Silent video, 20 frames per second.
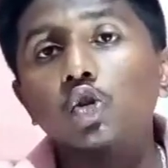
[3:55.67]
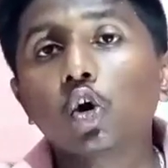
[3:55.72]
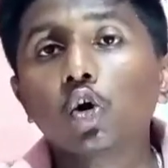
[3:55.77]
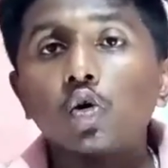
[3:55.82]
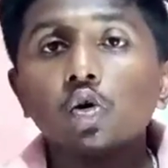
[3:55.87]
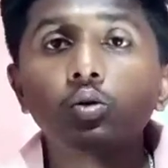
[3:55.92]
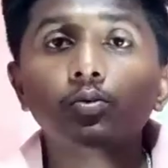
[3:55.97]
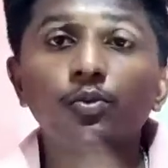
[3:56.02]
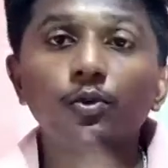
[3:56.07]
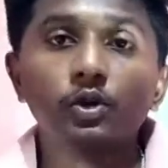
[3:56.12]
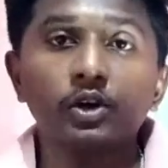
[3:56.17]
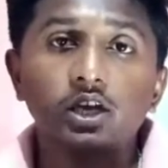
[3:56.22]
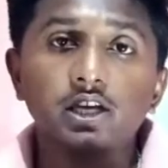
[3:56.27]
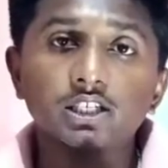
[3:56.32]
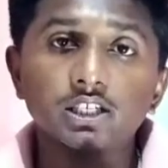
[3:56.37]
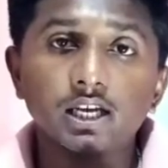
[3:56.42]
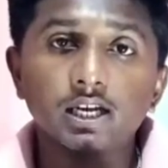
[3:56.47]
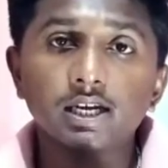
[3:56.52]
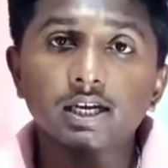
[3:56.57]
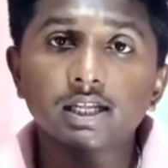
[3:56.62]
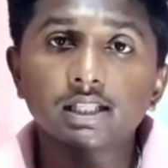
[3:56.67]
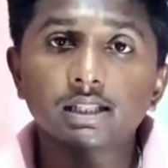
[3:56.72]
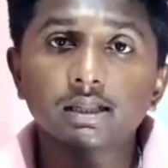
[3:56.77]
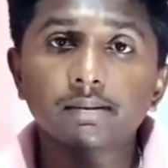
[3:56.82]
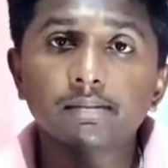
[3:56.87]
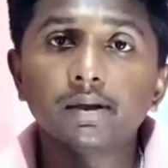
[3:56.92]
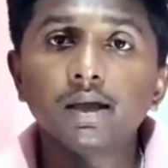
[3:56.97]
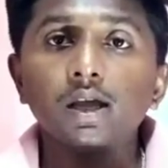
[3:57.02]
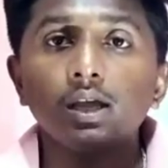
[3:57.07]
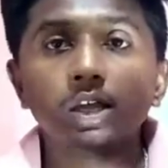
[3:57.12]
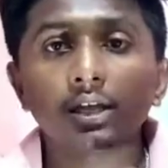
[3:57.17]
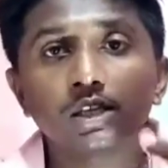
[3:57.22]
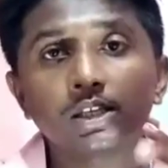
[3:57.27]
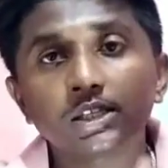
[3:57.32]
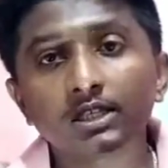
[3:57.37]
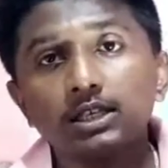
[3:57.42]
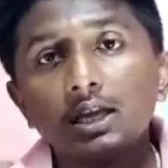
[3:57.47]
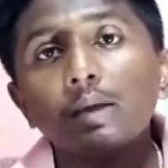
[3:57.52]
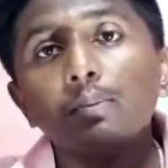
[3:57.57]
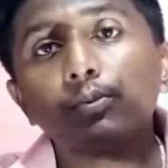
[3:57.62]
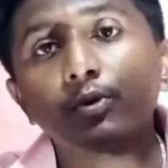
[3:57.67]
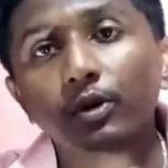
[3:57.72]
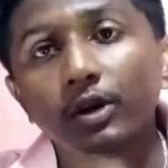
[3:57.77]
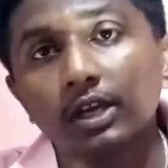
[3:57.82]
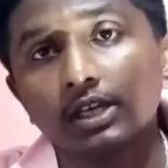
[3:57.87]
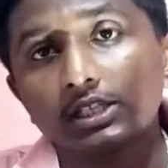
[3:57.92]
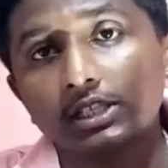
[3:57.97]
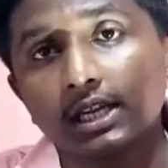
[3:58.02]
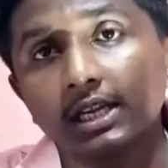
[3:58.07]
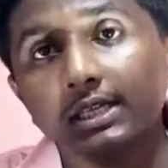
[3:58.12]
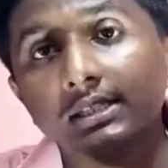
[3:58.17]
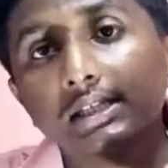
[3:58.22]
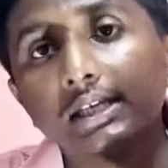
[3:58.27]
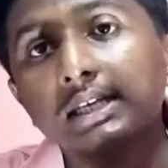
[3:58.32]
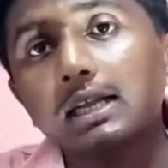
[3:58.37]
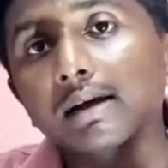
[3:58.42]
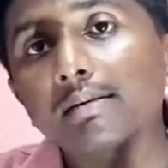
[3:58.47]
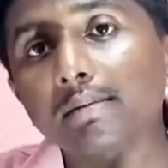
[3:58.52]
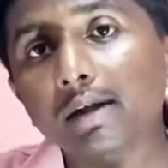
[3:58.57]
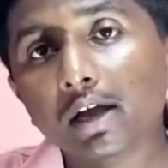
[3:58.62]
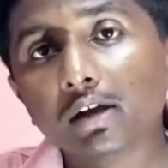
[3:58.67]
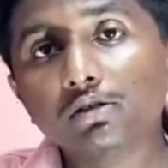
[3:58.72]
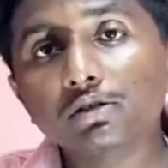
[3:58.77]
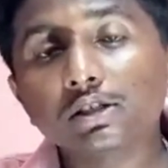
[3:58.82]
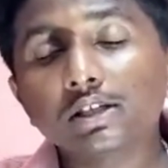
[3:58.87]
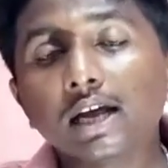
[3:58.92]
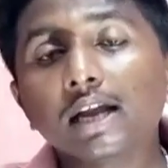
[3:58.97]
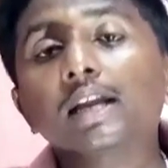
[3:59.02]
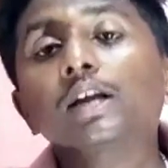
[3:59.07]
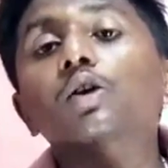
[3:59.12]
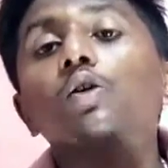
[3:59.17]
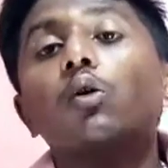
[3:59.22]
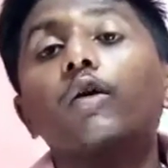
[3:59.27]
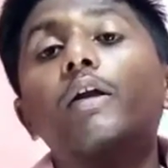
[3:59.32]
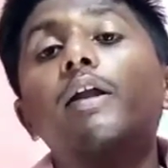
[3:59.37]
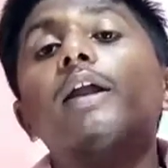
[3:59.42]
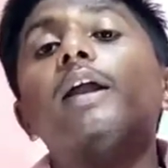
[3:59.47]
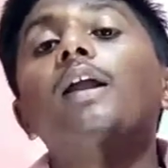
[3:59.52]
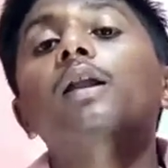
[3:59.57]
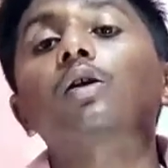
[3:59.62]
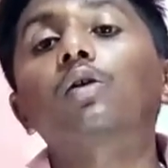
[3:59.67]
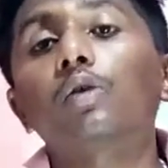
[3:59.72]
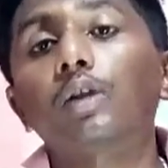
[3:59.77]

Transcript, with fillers: তখন প্রোটেকশনটা দেবে সেই প্রোটেকশানে যেটা আমরা এখন জানি কর্নেল